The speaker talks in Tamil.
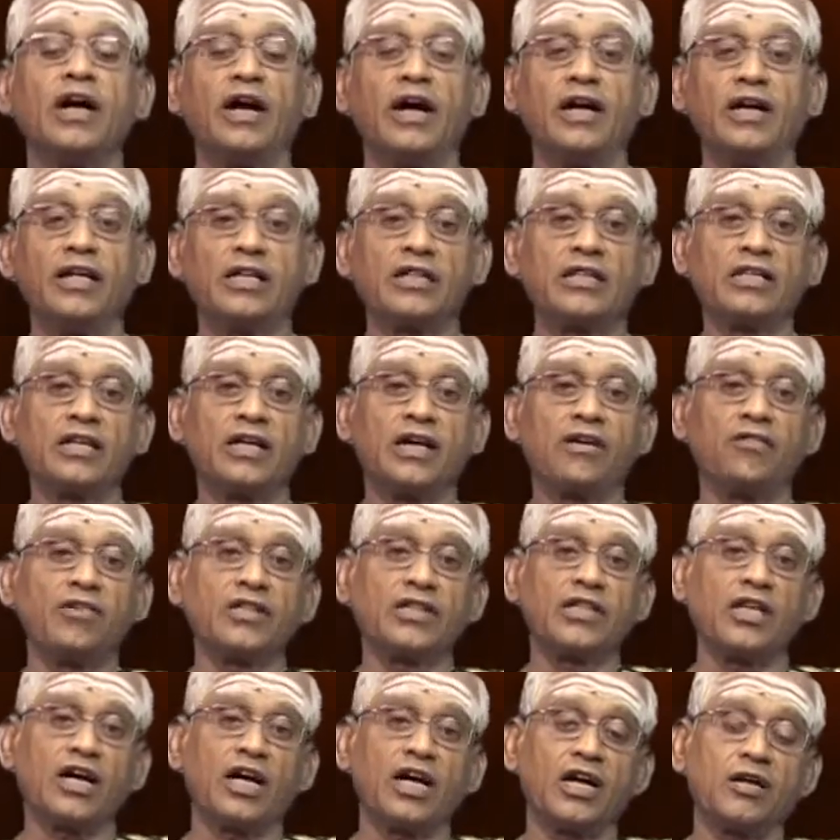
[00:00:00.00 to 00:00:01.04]
அடுத்த
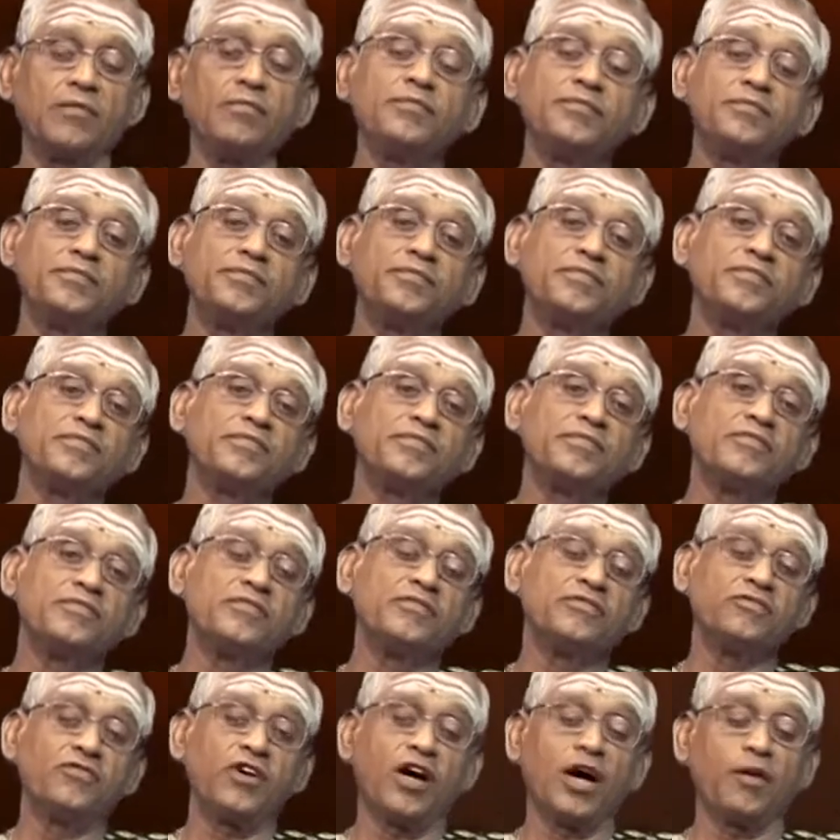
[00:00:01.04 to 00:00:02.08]
அவதாரம்
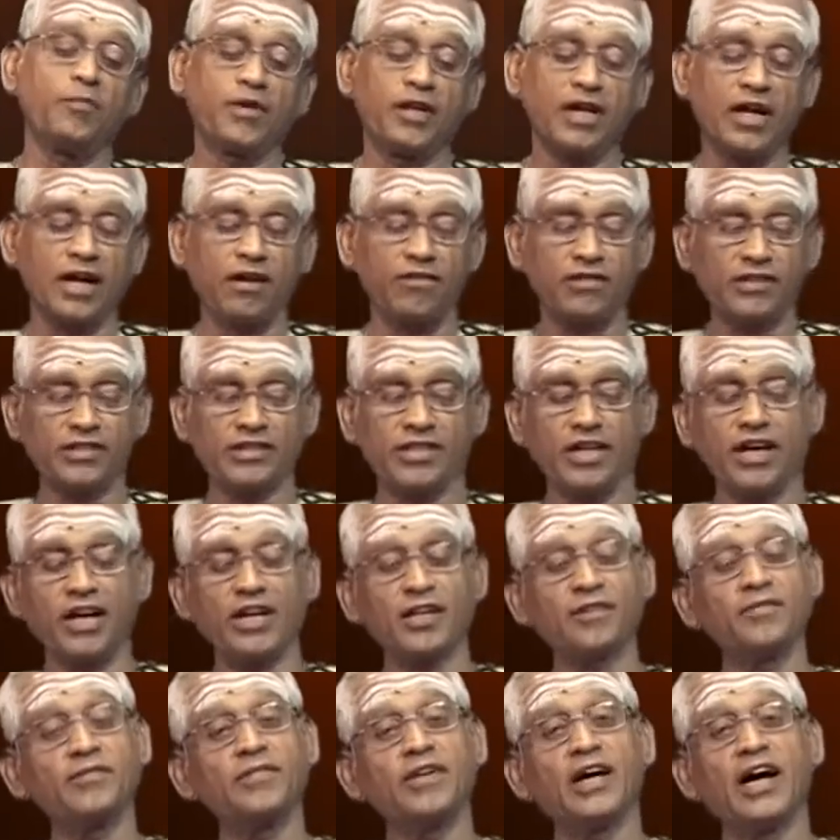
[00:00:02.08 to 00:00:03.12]
வாமன
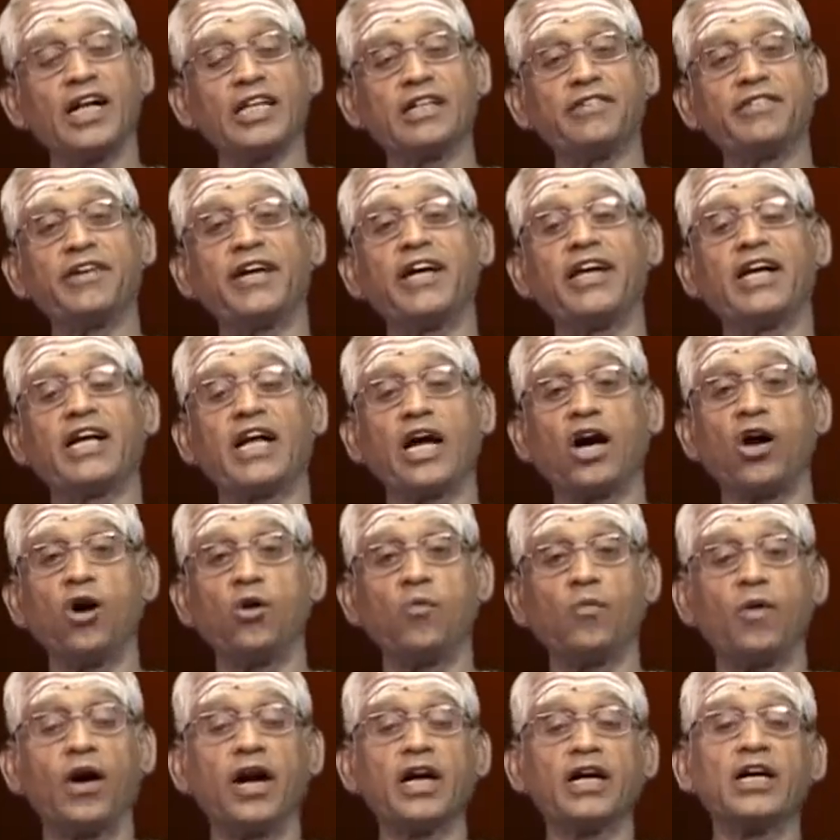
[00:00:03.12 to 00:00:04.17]
அவதாரம் அதுவே
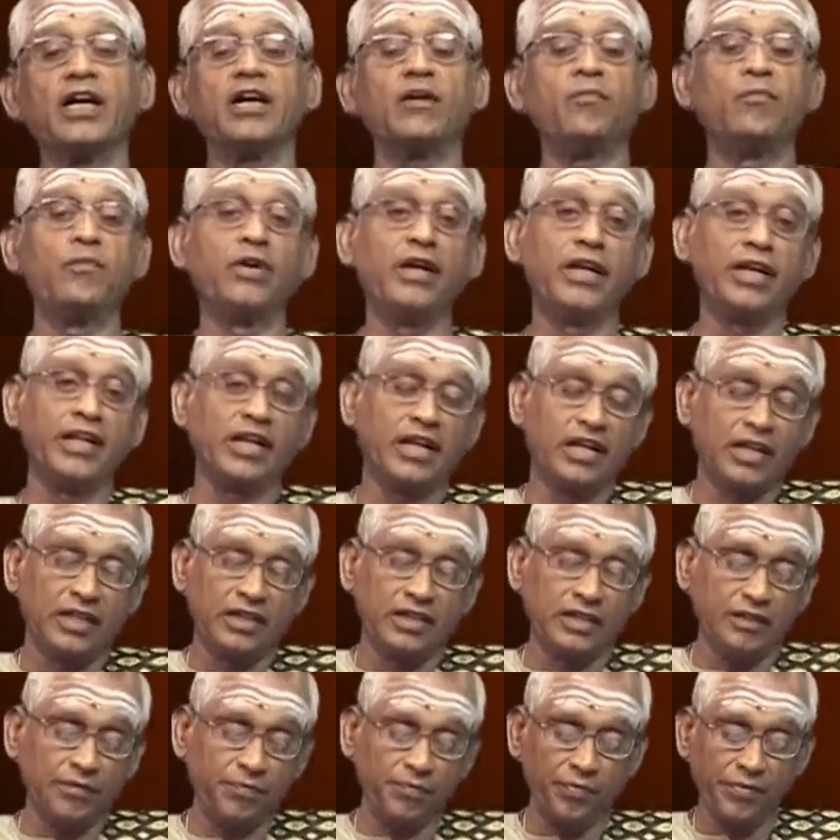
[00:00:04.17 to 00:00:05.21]
நாமமாக
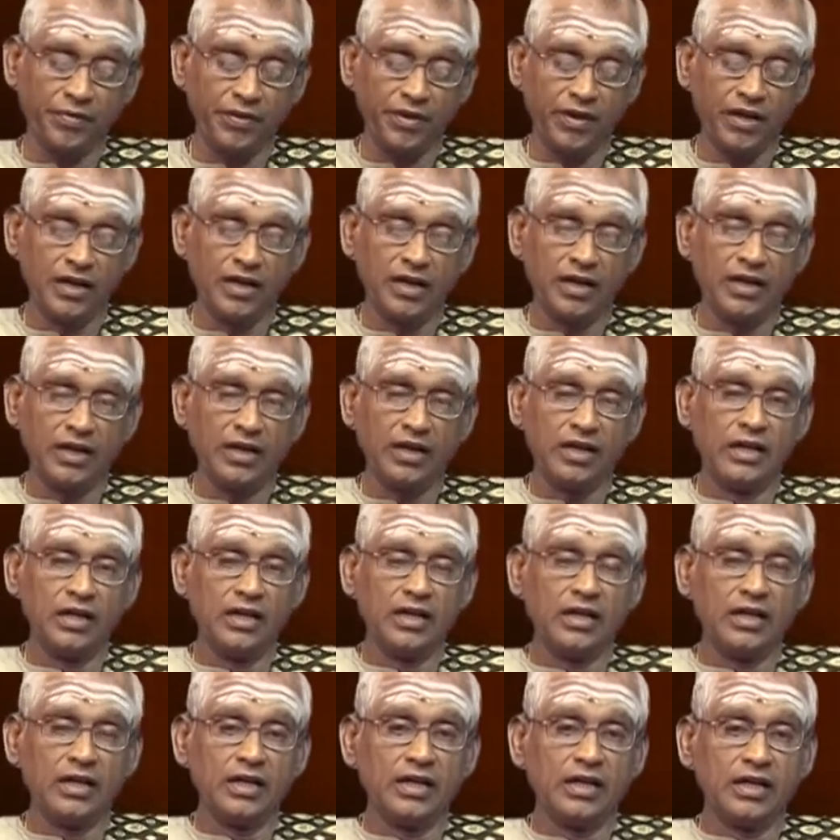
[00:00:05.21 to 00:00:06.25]
விழுதுகிறது
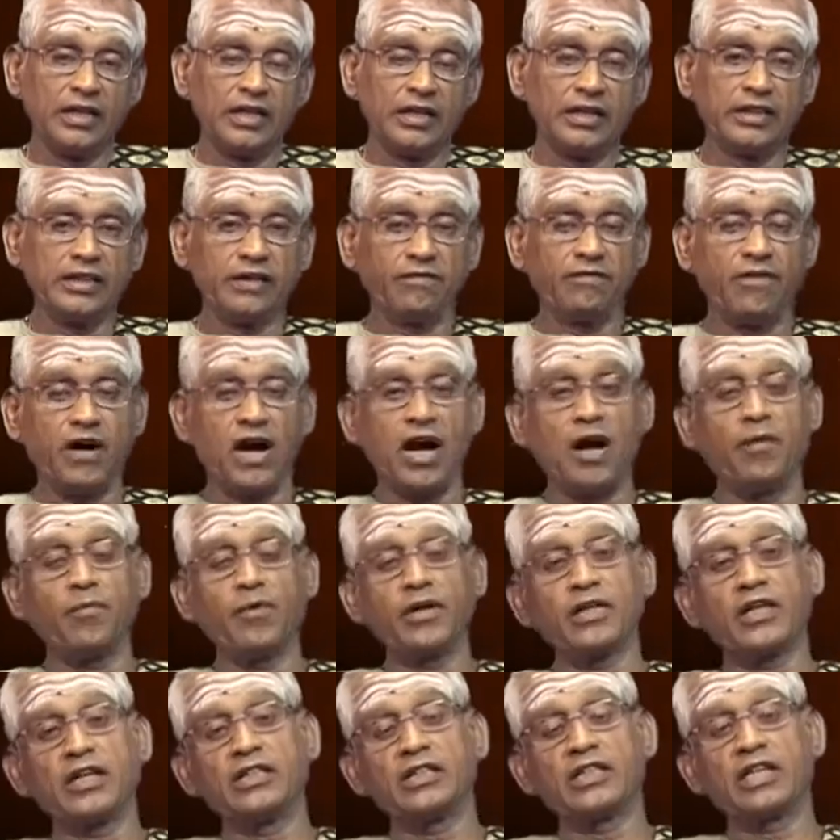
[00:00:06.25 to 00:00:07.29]
இந்த
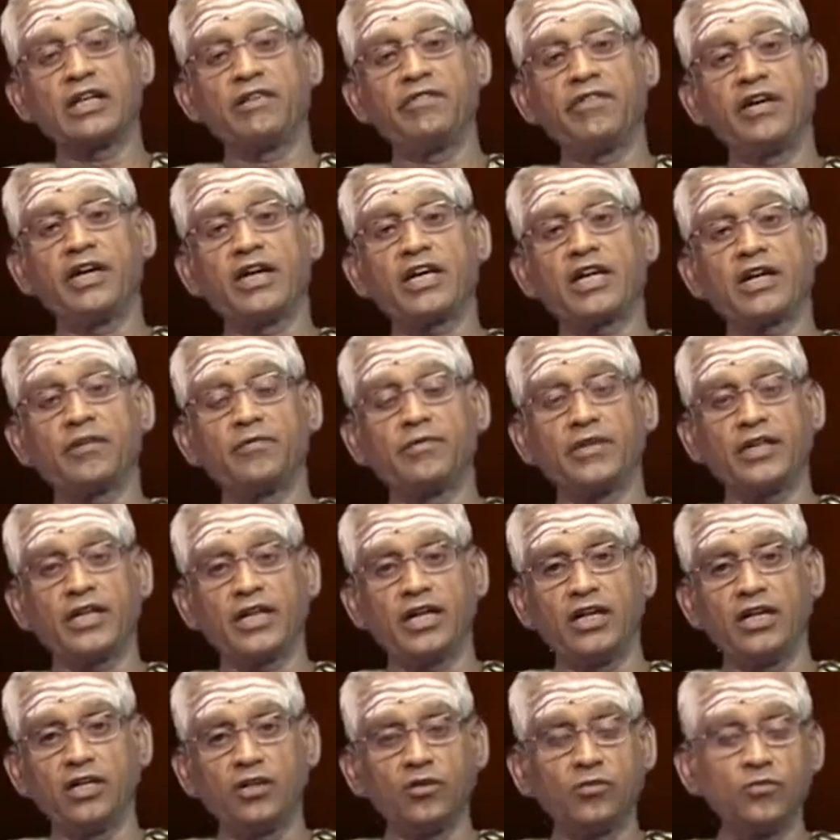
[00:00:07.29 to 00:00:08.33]
வாமனன் திருவிக்ரம்
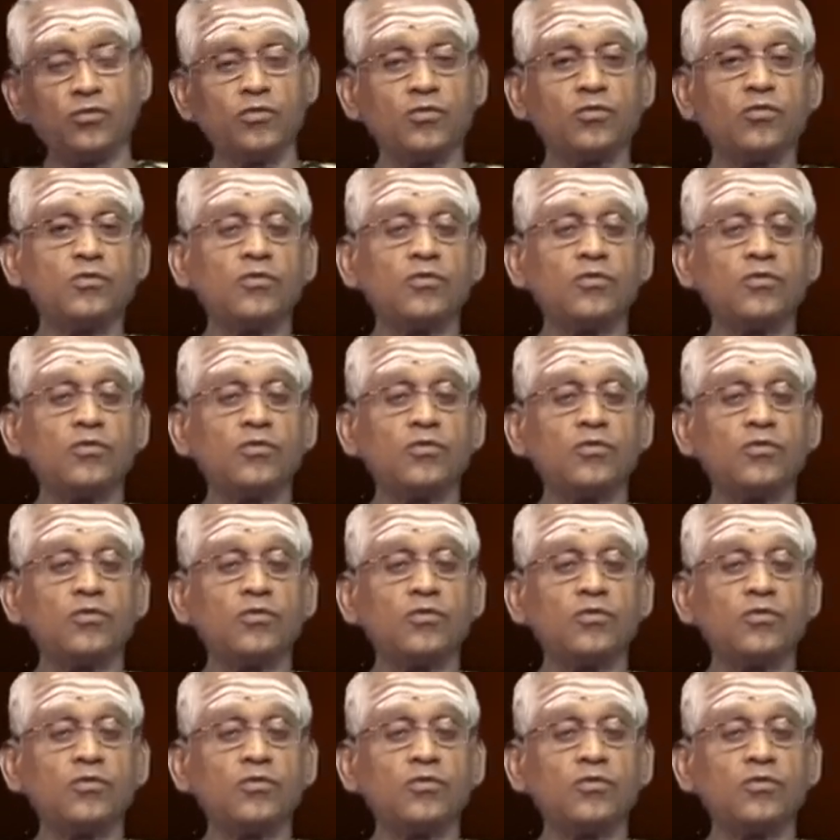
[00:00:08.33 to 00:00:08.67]
இரண்டும்